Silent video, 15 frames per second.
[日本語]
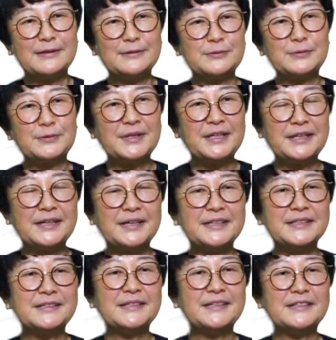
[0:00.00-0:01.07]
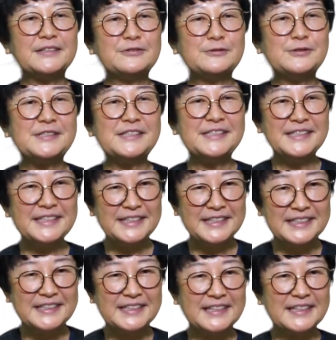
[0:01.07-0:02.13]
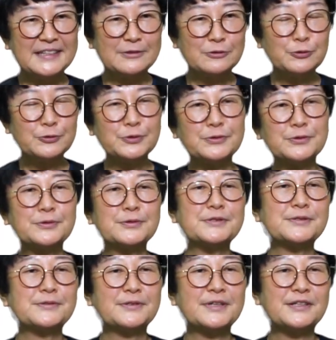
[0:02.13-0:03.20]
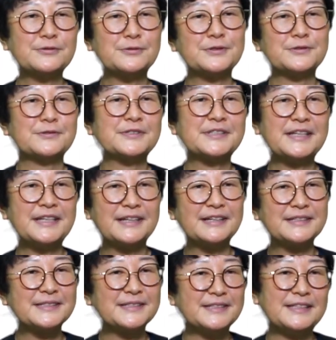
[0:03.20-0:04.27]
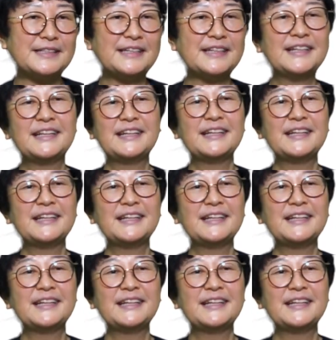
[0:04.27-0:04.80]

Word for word: あの描いていくうちにどんどんどんどんその彼女の生活に